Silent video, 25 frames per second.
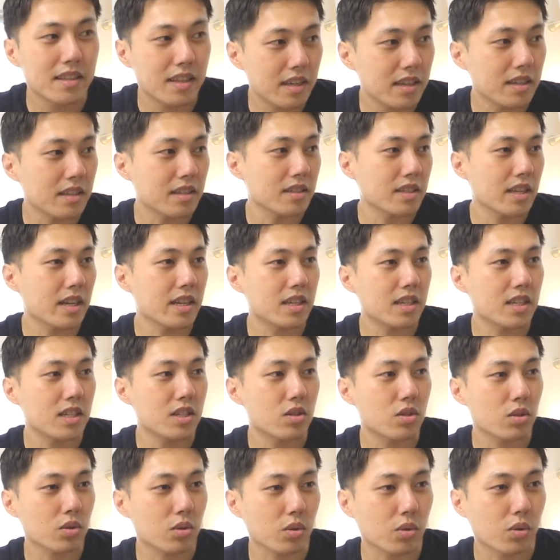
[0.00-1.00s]
で、最
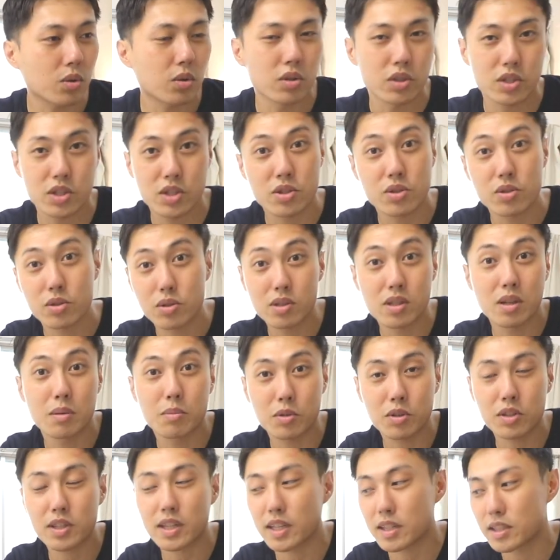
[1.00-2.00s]
近ちょっとこう必要な
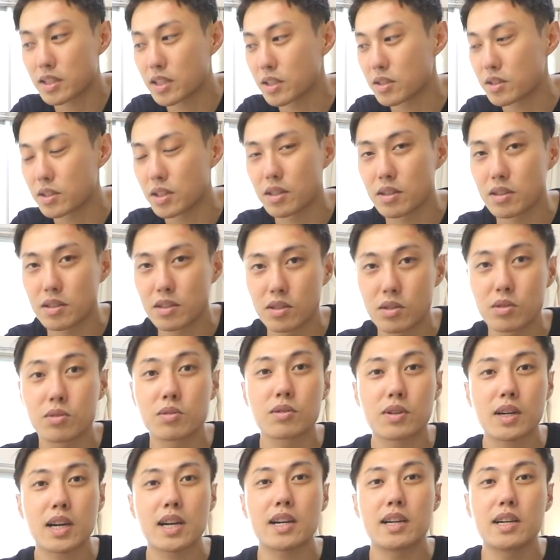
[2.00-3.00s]
ものだってっていう
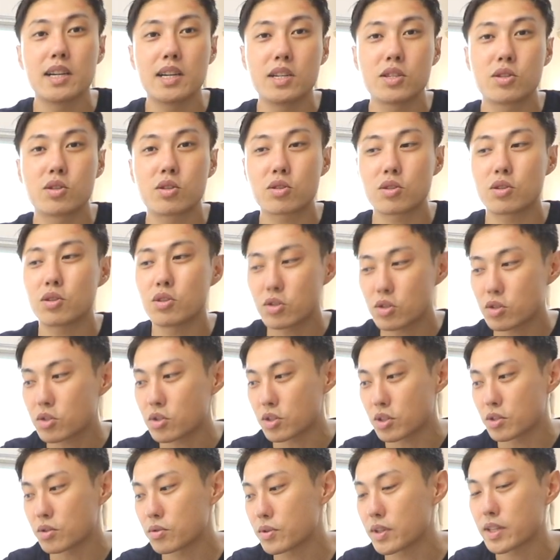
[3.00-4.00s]
のが徐々に
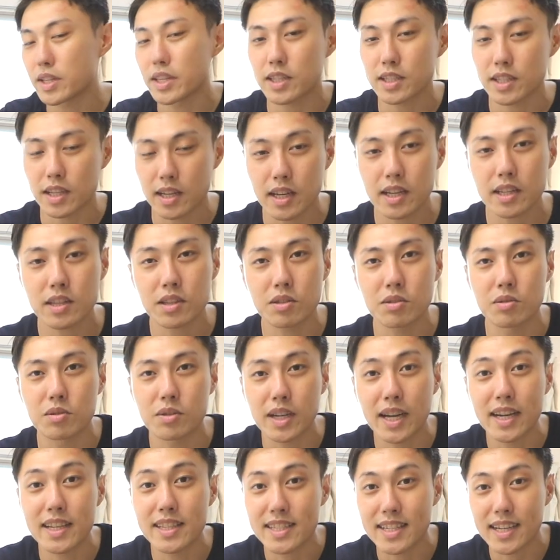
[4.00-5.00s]
徐々に増えてきたなっていう
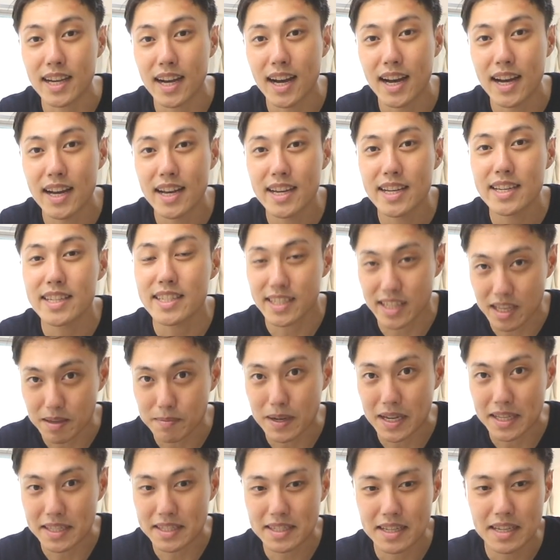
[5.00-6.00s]
感じがして
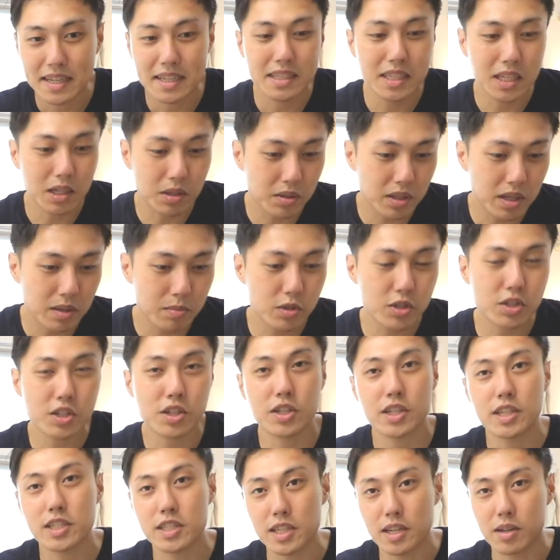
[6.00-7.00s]
ますなのでもし
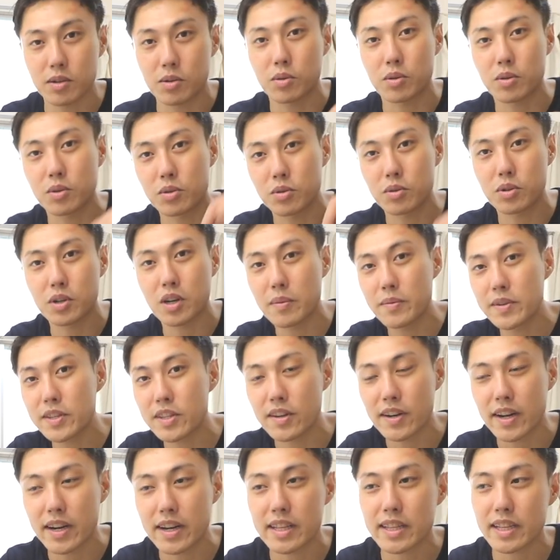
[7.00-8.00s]
かしたらこの動画を見
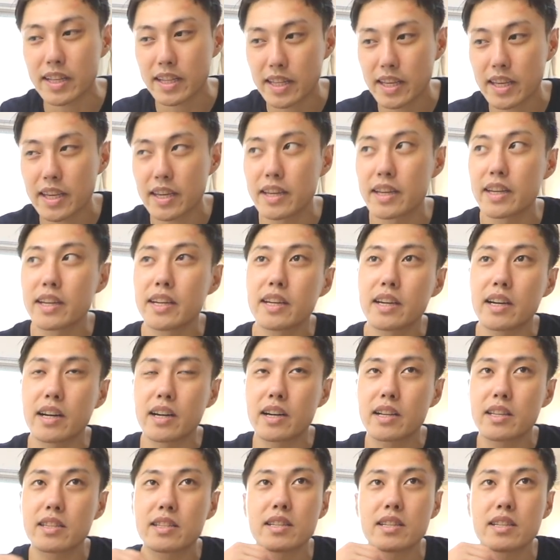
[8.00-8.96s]
てるあなたであれ